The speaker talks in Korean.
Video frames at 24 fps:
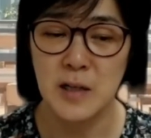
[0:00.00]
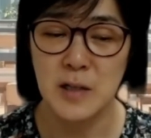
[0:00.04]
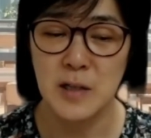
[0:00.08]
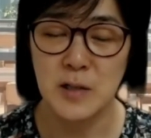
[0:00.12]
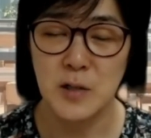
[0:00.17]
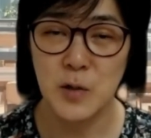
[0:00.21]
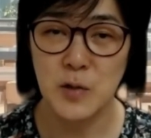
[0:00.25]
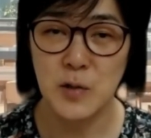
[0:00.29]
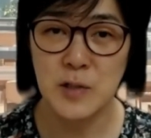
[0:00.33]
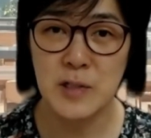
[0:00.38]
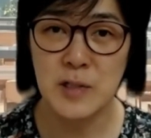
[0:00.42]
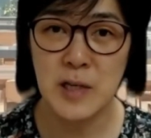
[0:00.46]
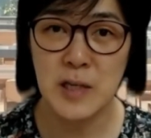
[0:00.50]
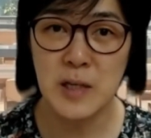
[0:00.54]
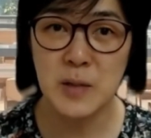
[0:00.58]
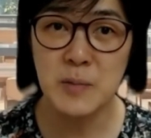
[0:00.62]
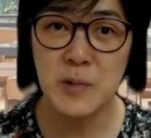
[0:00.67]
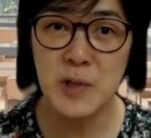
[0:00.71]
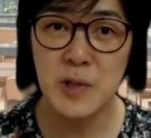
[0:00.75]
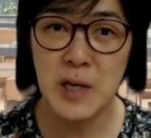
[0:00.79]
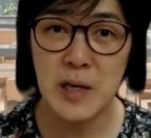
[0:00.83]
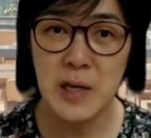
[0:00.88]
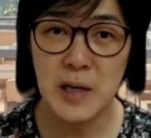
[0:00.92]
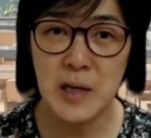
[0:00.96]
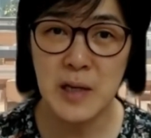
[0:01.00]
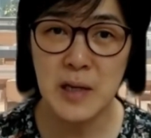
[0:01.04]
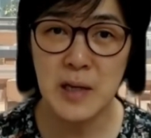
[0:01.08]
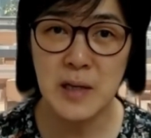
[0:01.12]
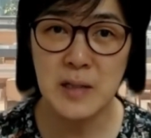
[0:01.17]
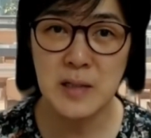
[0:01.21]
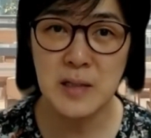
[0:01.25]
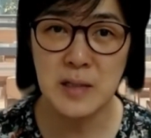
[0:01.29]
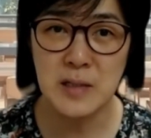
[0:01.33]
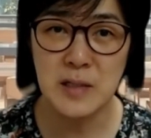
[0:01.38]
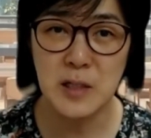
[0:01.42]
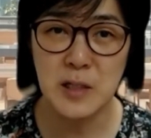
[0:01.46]
전시장 임대
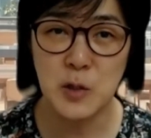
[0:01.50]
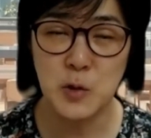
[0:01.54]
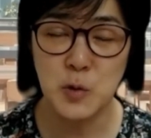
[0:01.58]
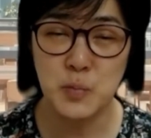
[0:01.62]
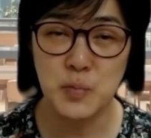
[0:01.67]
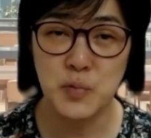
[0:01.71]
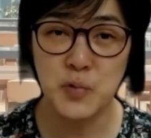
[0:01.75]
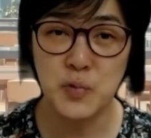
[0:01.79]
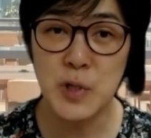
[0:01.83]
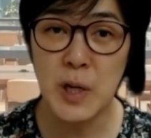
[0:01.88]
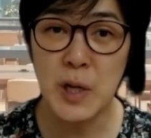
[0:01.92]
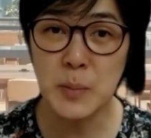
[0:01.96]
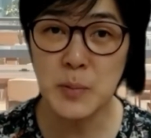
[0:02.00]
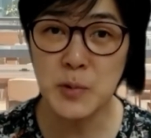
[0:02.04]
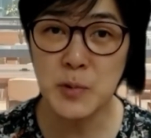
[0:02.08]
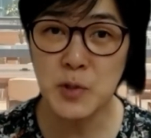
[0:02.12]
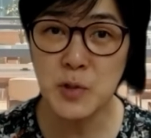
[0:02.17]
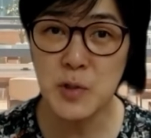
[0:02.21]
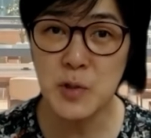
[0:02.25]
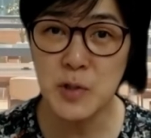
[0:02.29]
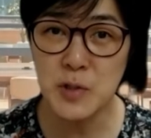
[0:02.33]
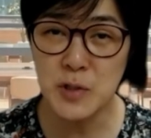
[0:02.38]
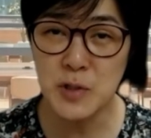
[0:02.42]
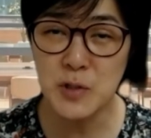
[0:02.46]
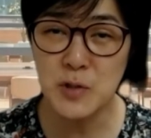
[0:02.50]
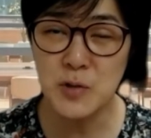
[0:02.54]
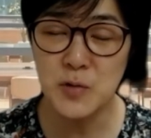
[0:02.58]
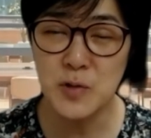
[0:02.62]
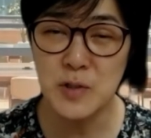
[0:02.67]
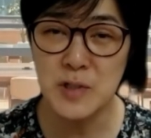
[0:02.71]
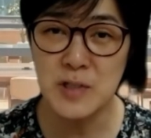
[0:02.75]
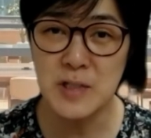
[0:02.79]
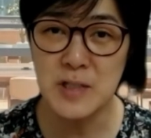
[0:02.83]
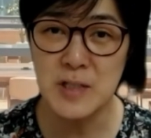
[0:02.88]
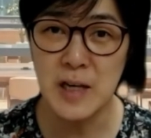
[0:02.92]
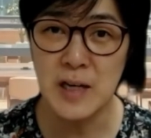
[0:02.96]
자체가 좀 부담스러워질 수도
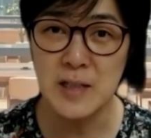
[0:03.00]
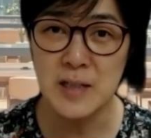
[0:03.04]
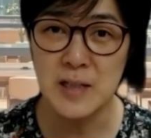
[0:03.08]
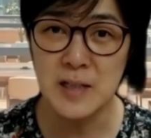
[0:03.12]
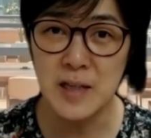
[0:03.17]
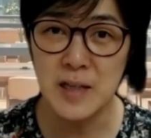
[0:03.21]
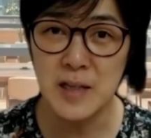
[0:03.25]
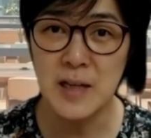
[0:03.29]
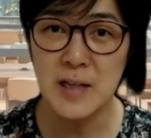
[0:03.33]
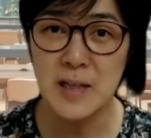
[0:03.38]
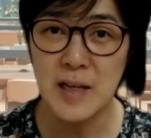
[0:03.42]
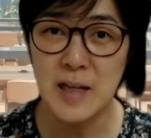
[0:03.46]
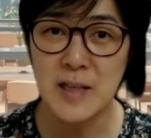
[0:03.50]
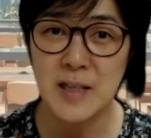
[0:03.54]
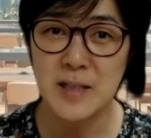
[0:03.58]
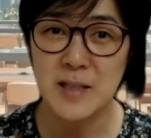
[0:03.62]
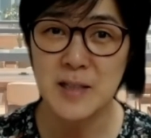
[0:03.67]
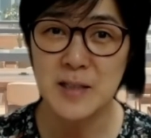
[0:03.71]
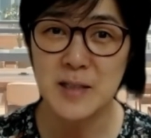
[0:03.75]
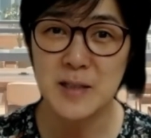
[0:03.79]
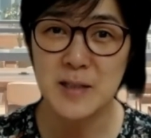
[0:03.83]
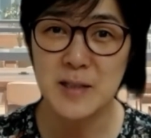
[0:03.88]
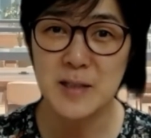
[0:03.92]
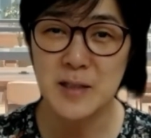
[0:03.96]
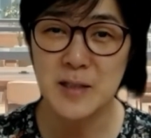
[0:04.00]
있지 않을까라는